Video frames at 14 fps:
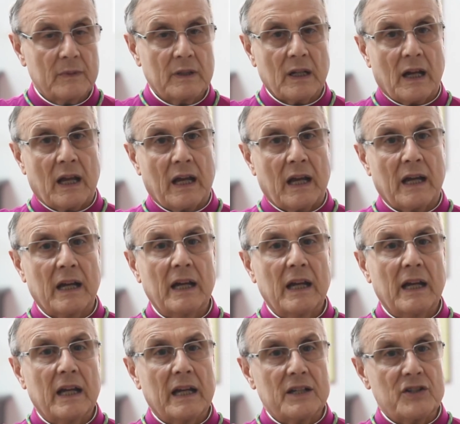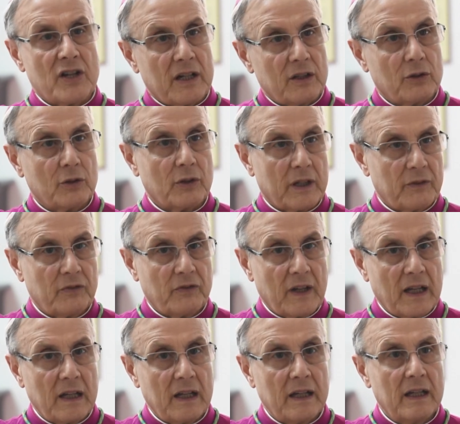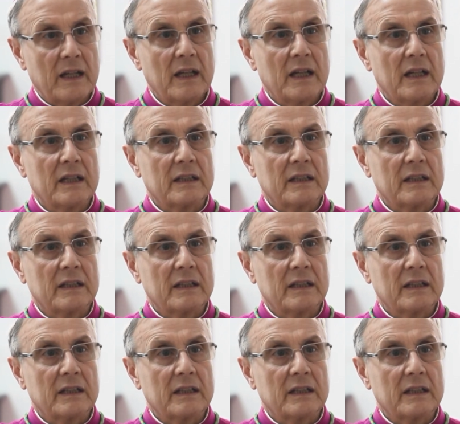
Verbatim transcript: tra genitori e figli,